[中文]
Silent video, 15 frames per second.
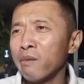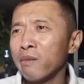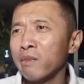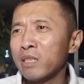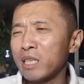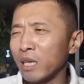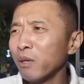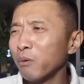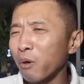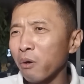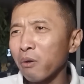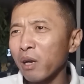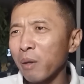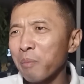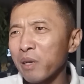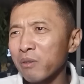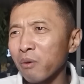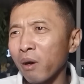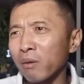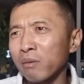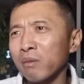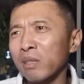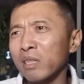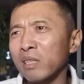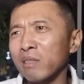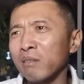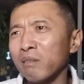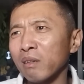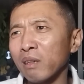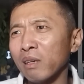结果后来被抓住了之
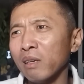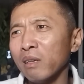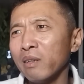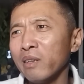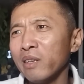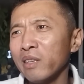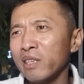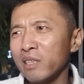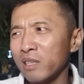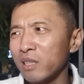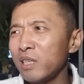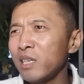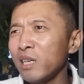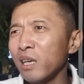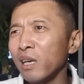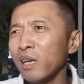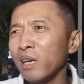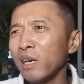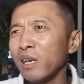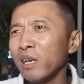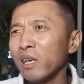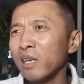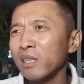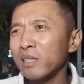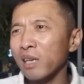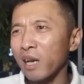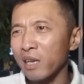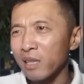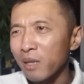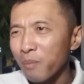后了，一切
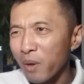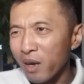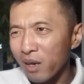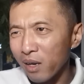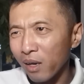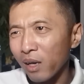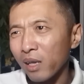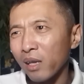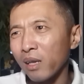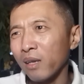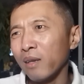才那么合理。